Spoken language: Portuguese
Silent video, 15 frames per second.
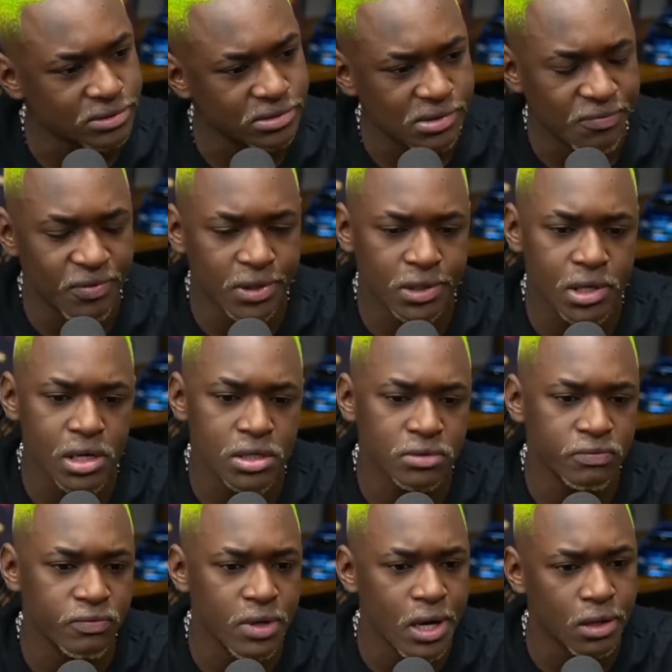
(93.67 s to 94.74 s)
Falei, que
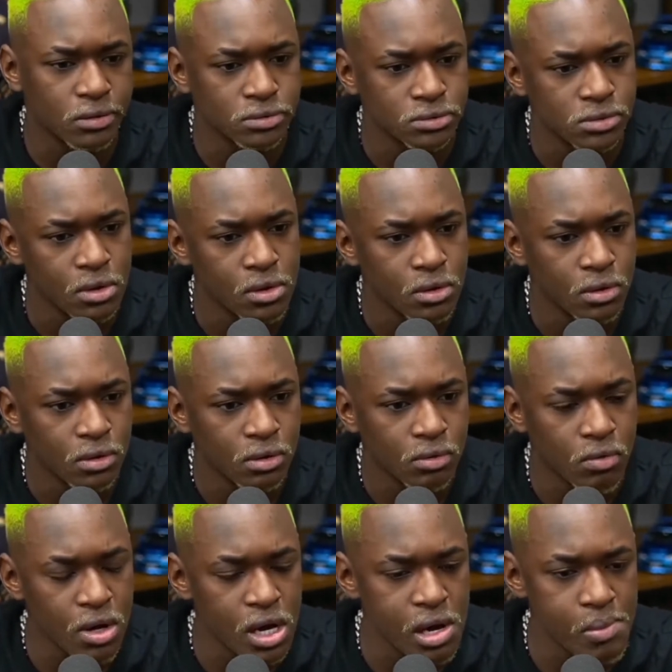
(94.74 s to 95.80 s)
isso, viado?
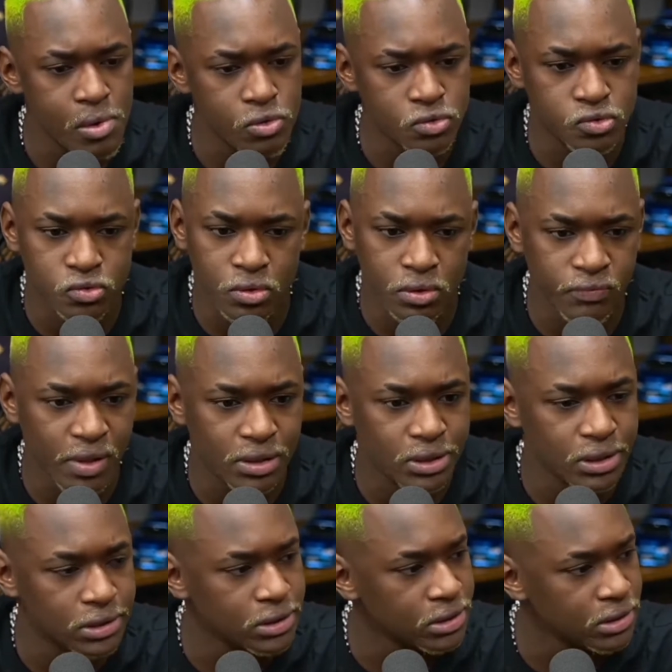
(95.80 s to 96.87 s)
Qual é, meu é sonho,
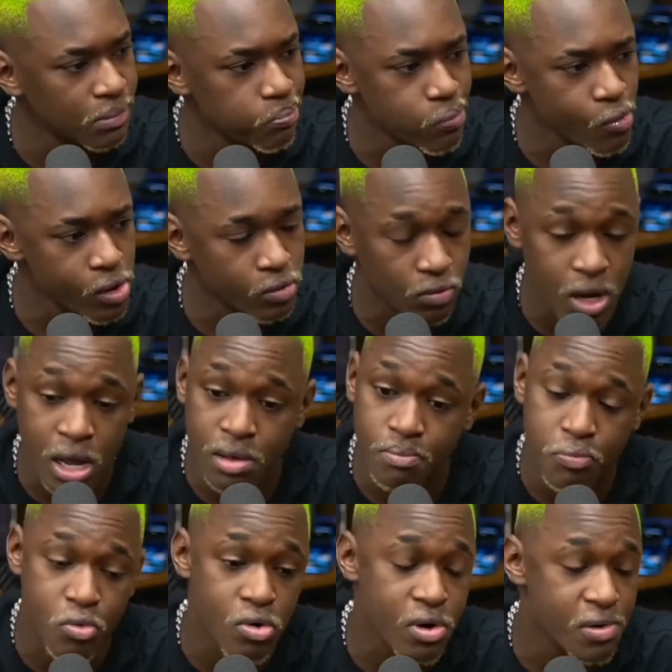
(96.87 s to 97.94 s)
viado? Anitta, porra, qual é,
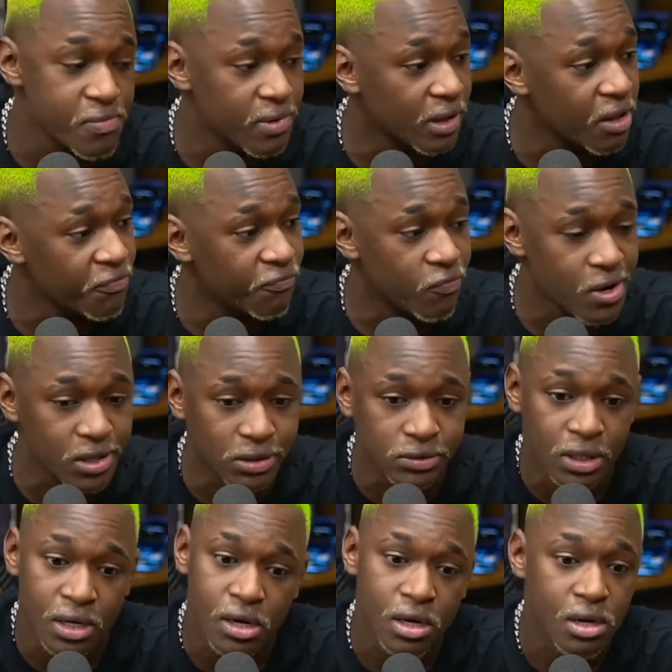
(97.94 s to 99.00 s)
porra, viado? É
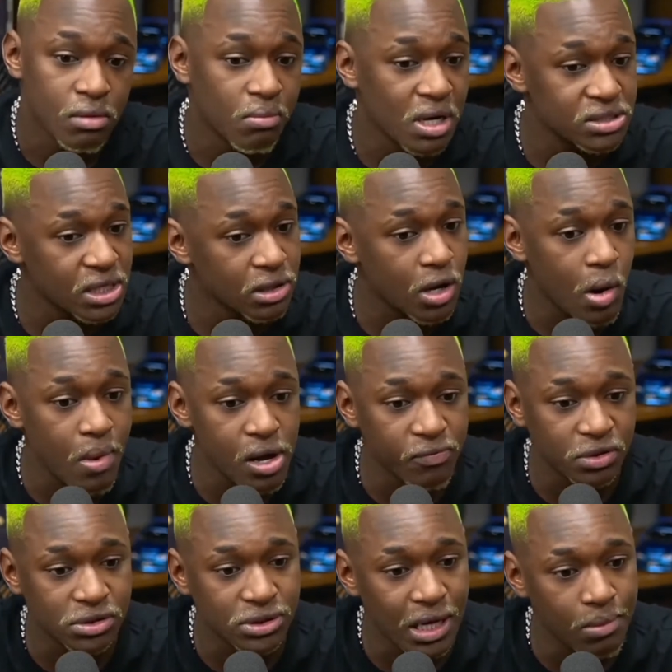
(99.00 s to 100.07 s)
foda. Mas aí, calma aí,
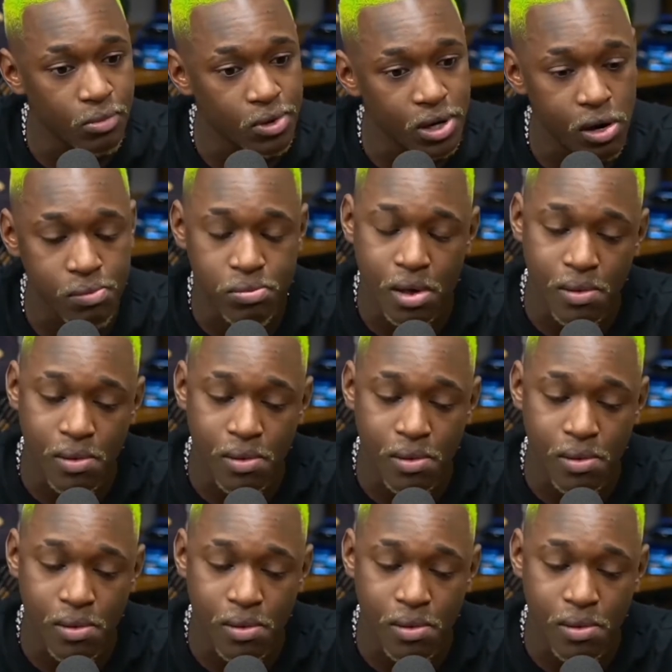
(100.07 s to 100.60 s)
vou te dar uma moral.